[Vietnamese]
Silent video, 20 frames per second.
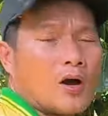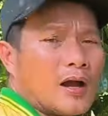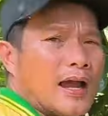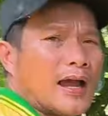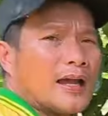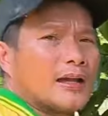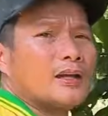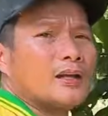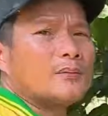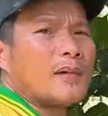
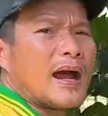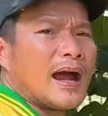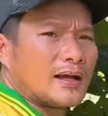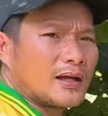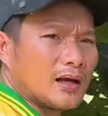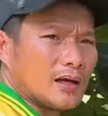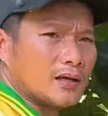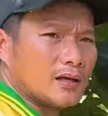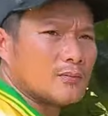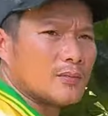khoảng 2 đến
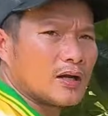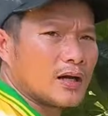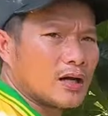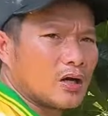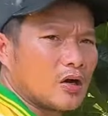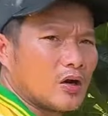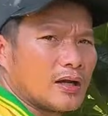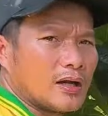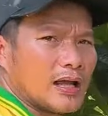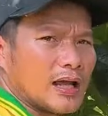3 cử,
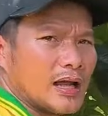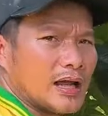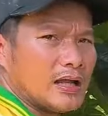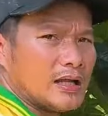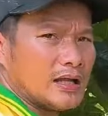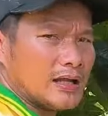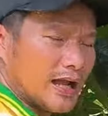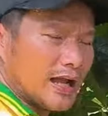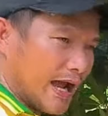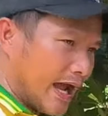mà gọi
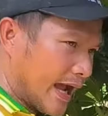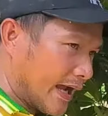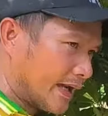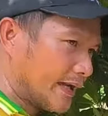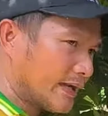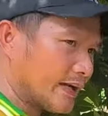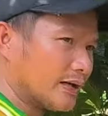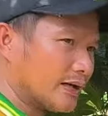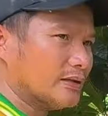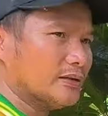là
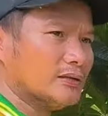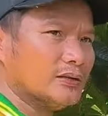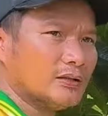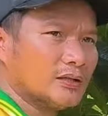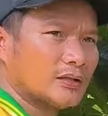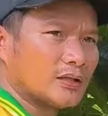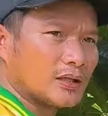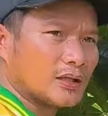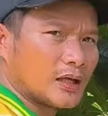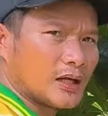2
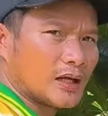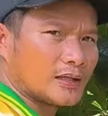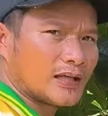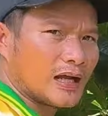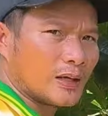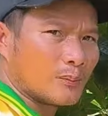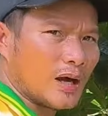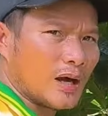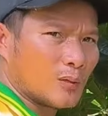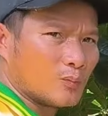cử
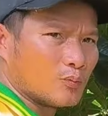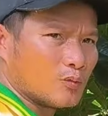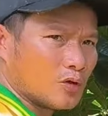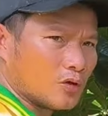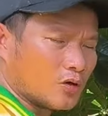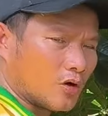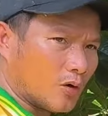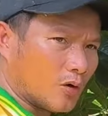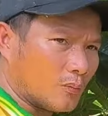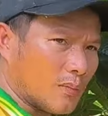thần
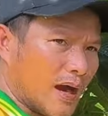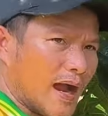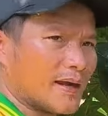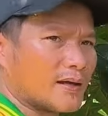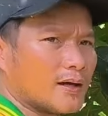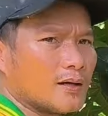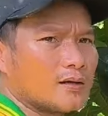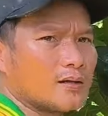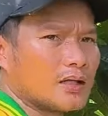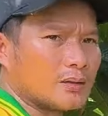bông, khoảng
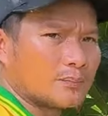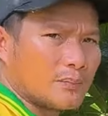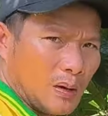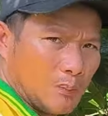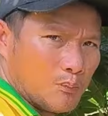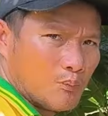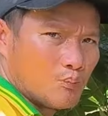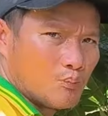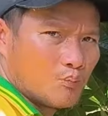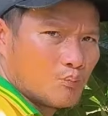3 cử
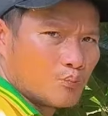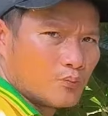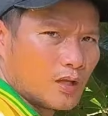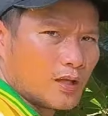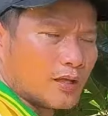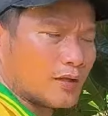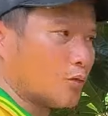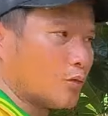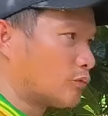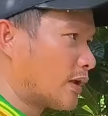kích bông.
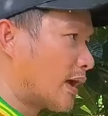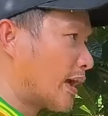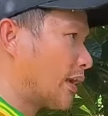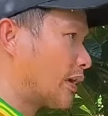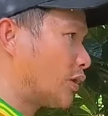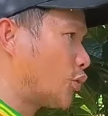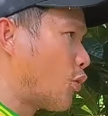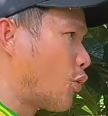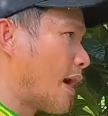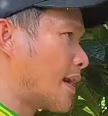Thì chúng
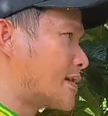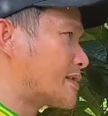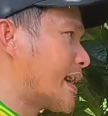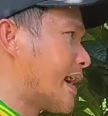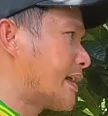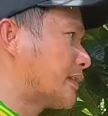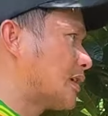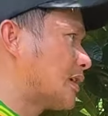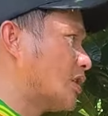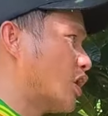ta
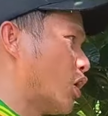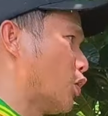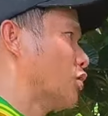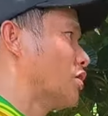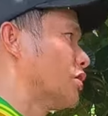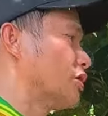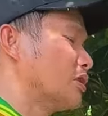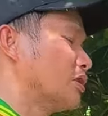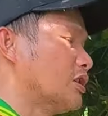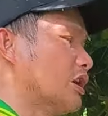quan sát, thí
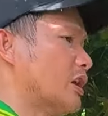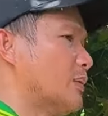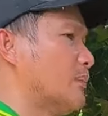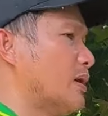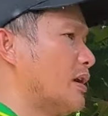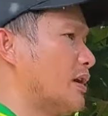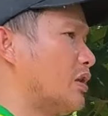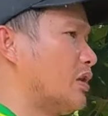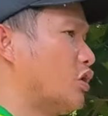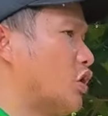dụ như trường
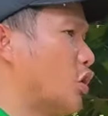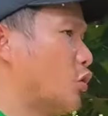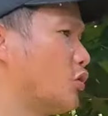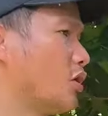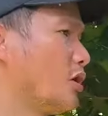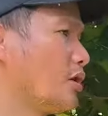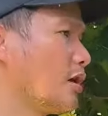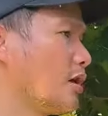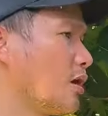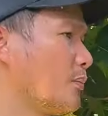hợp mà ví
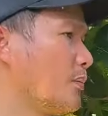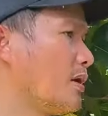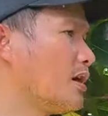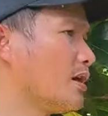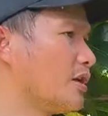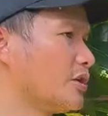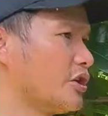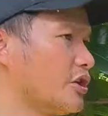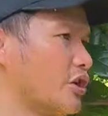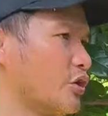dụ như nó
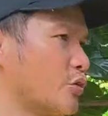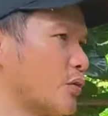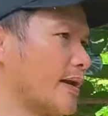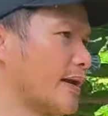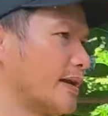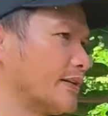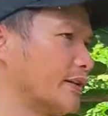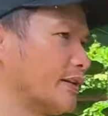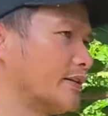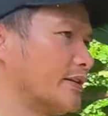mưa
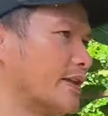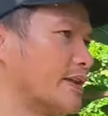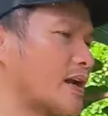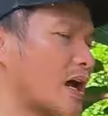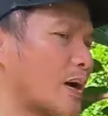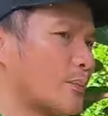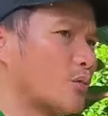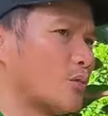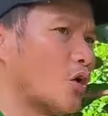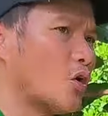nhiều hay là thời
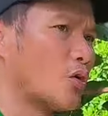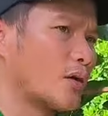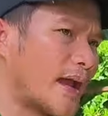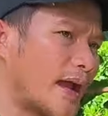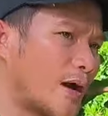tiết ẩm